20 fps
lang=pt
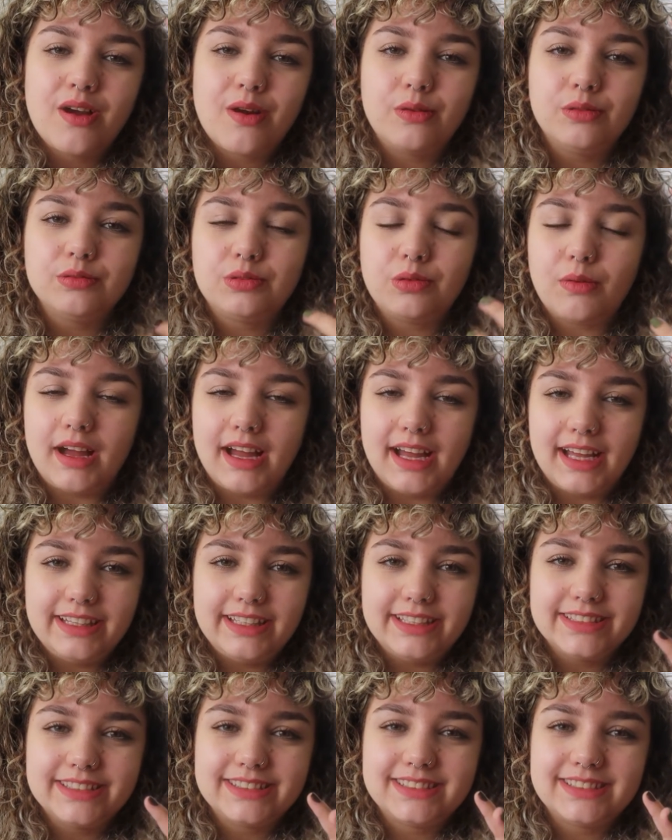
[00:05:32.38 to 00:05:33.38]

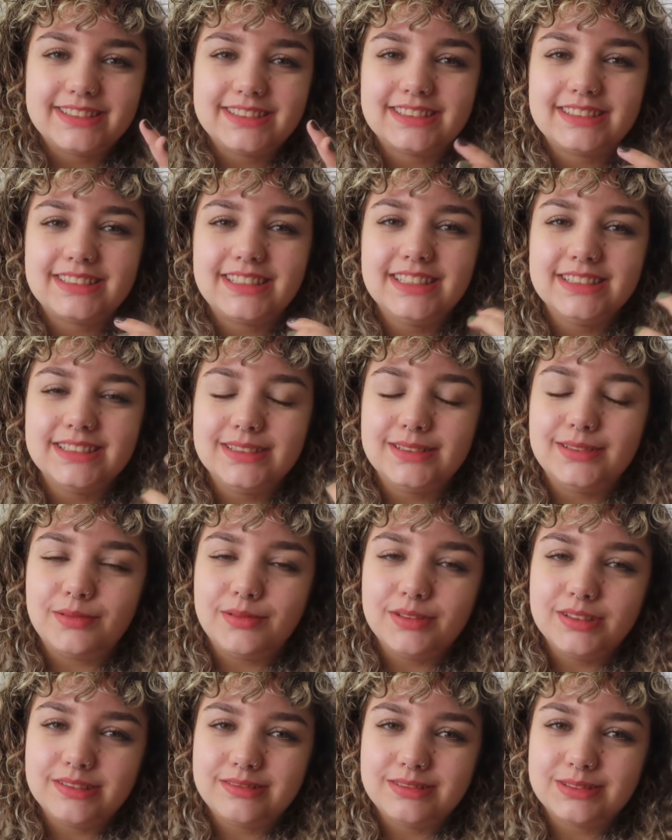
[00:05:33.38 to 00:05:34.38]
cultuadas tanto
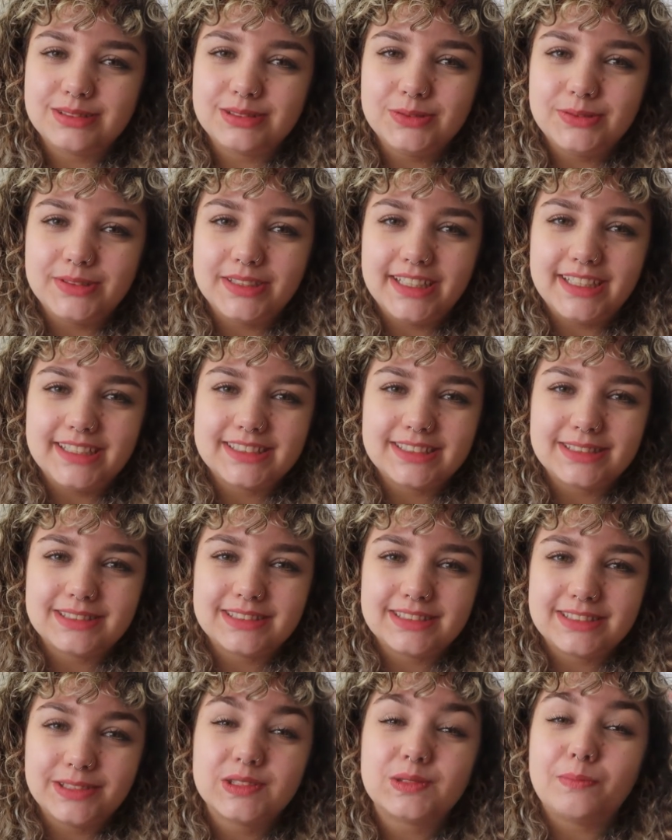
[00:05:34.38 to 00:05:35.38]
quanto suas,
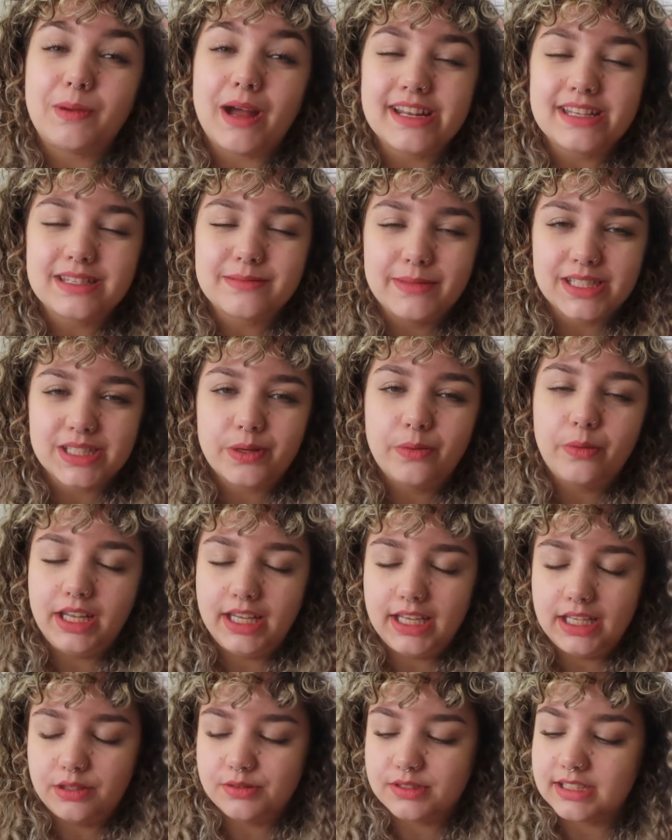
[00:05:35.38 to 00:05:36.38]
seus pares
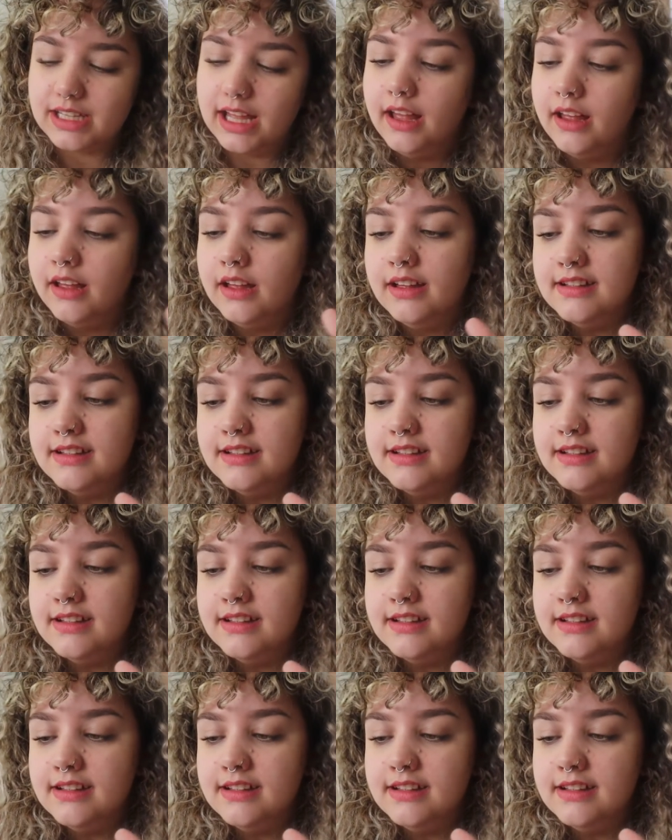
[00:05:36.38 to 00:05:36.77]
masculinos, né?